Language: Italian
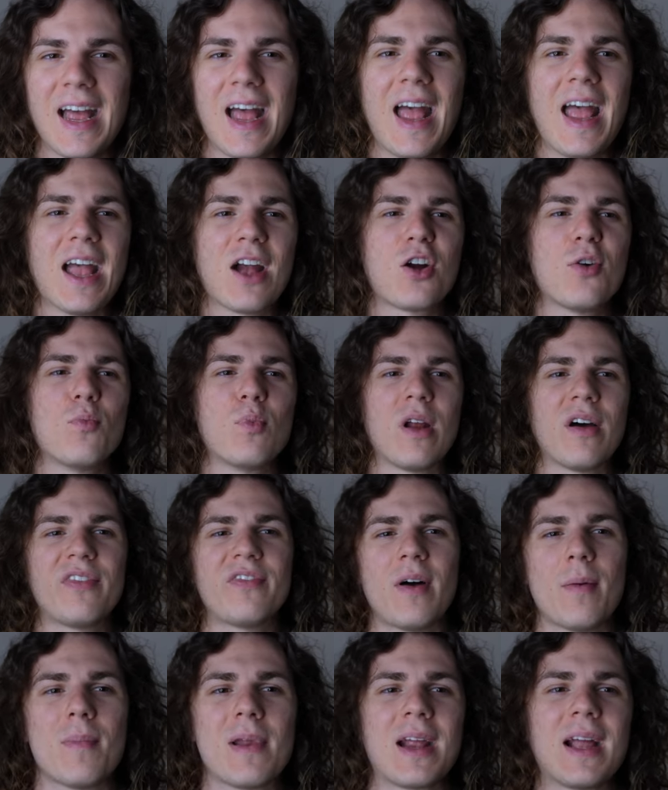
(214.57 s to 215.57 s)
È come una
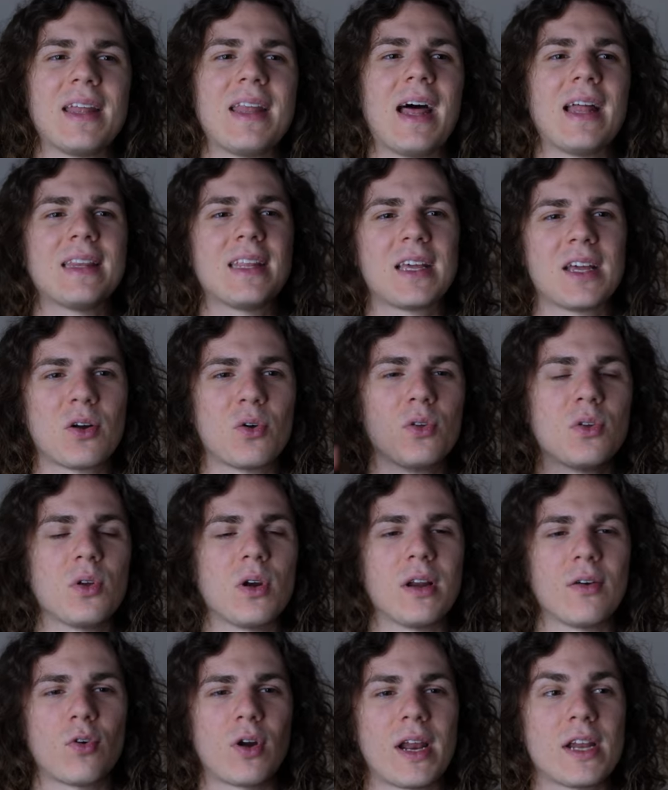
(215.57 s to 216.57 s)
fabbrica dati che
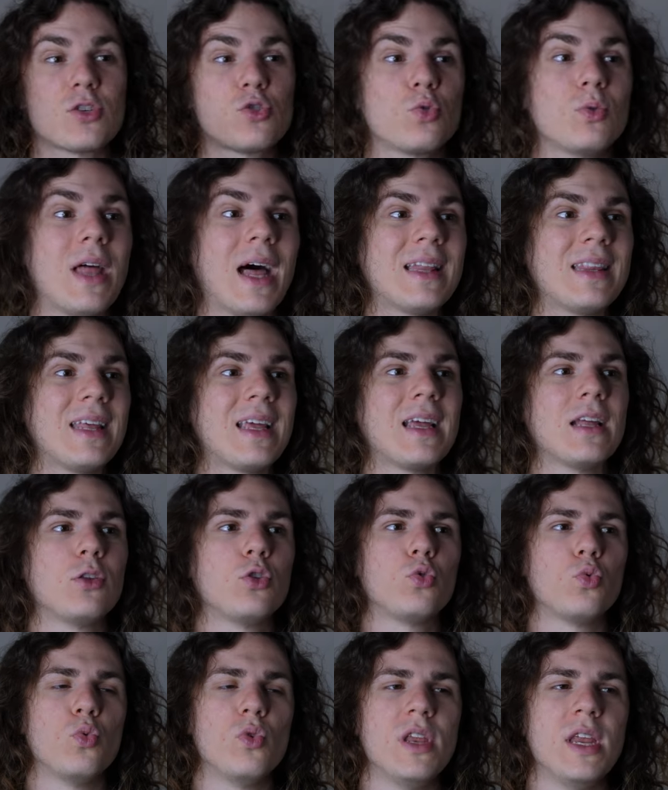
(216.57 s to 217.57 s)
continua a lavorare su dati
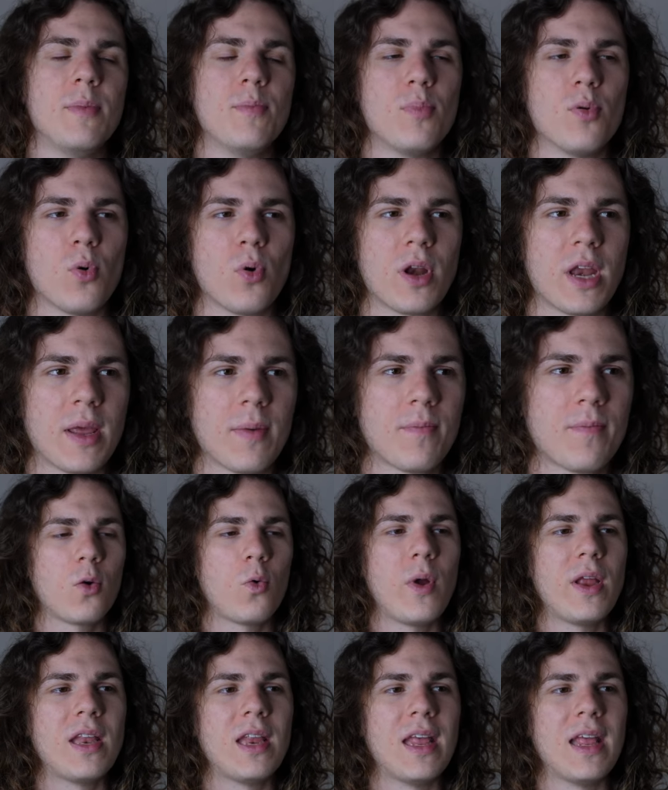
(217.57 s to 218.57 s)
che tu gli poni.
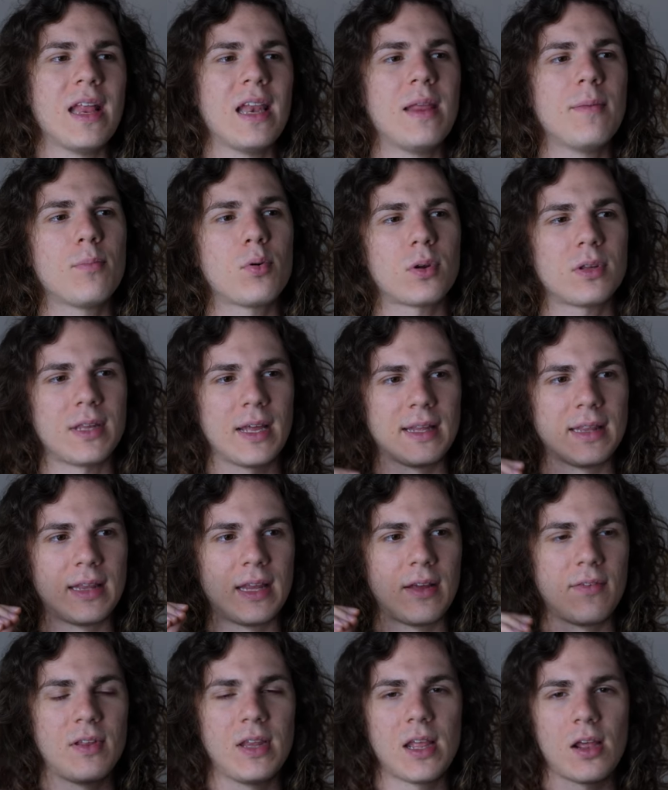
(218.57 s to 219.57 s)
Quindi
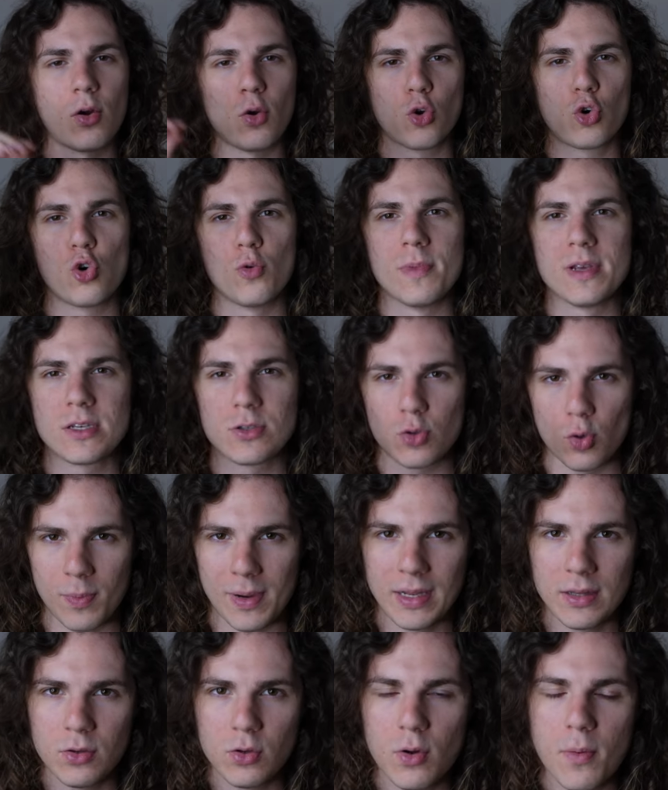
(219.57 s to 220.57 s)
l'importante è vederlo come
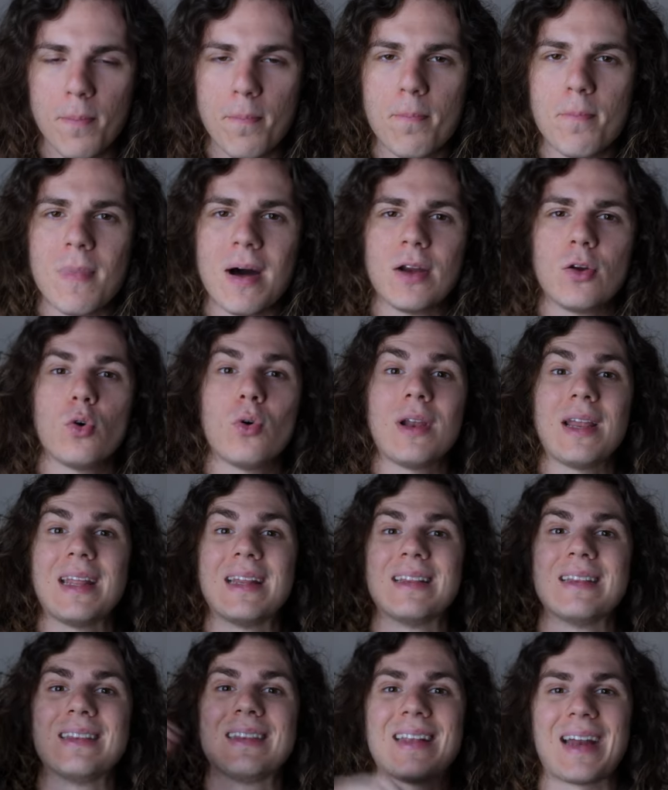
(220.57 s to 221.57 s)
strumento, ma non
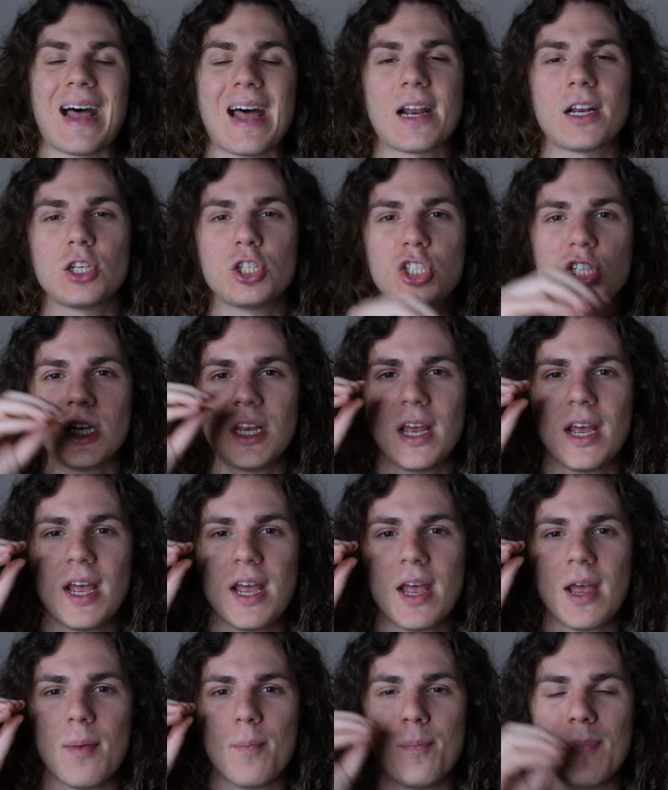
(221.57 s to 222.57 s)
entrarci
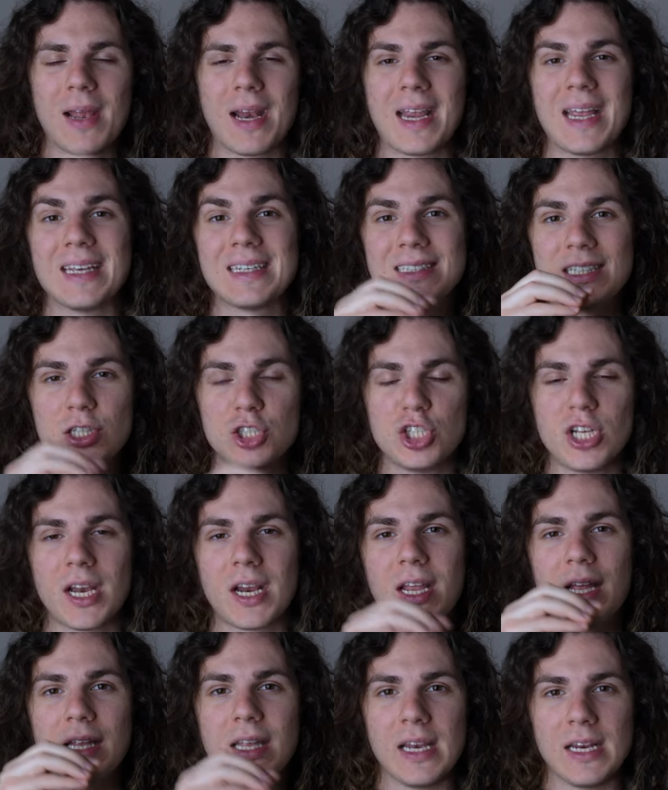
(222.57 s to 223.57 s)
perché se
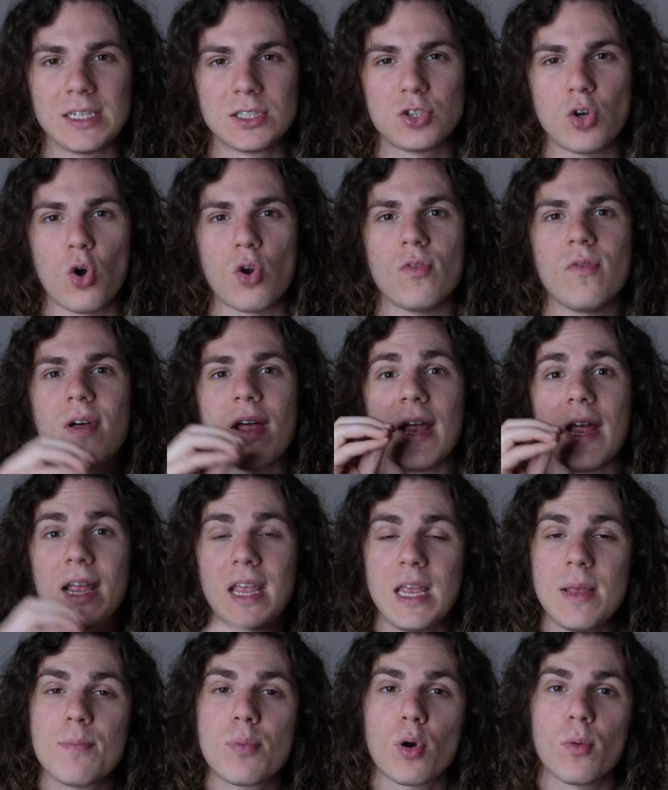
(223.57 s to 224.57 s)
cerchi di risolvere
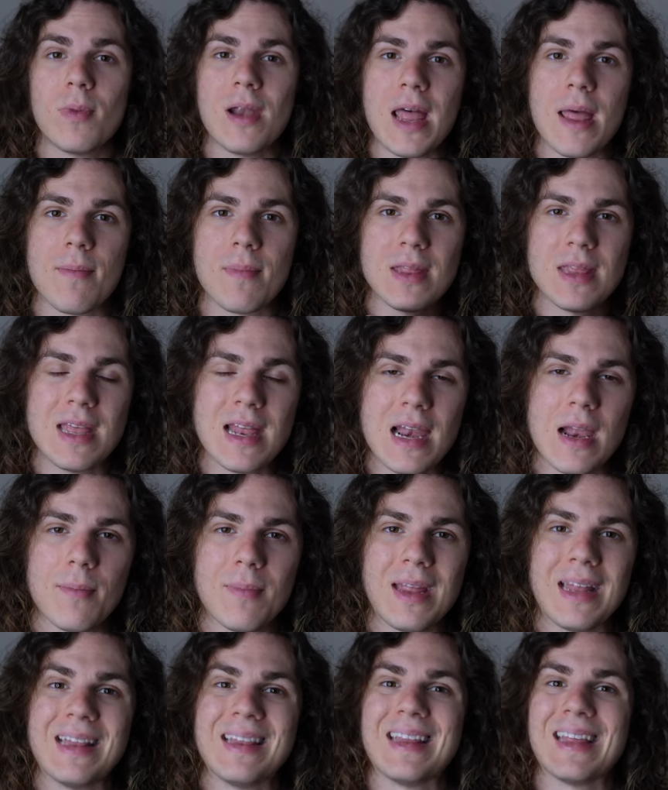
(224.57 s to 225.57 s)
i problemi della
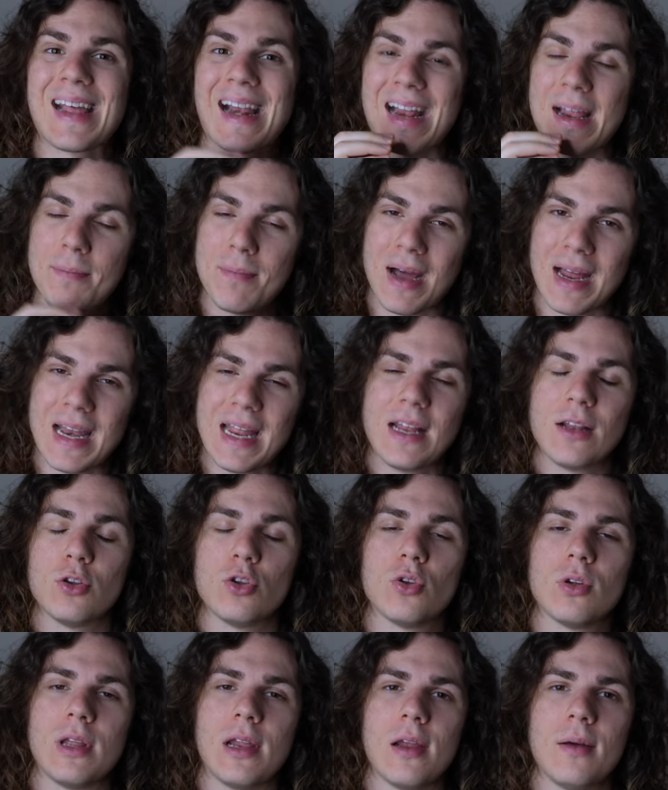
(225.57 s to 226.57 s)
mente
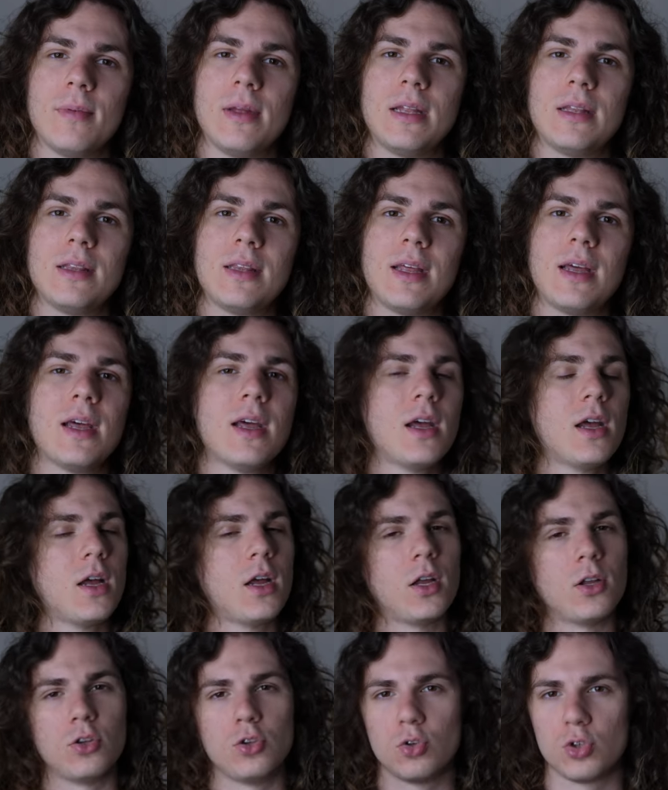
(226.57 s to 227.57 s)
rimanendo nella mente,
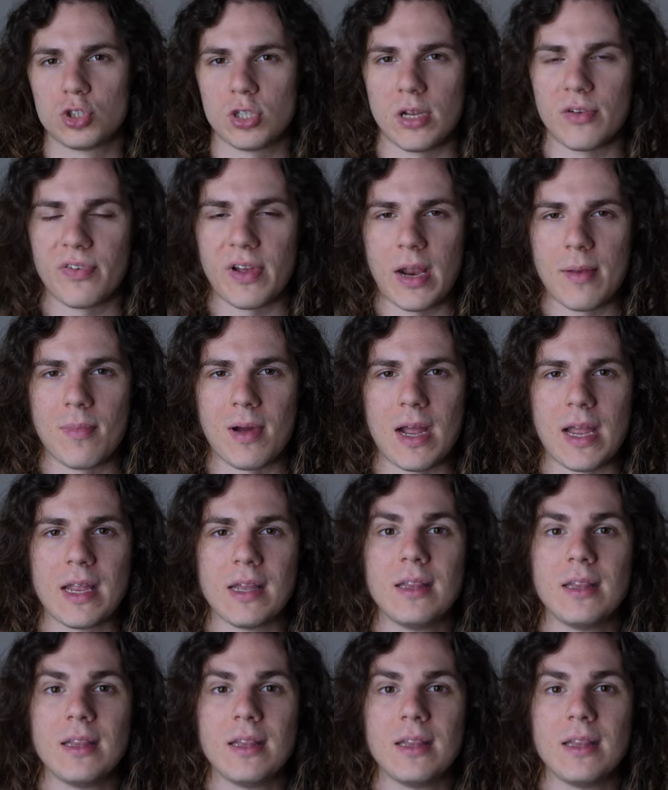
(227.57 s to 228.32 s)
non ce la farai mai.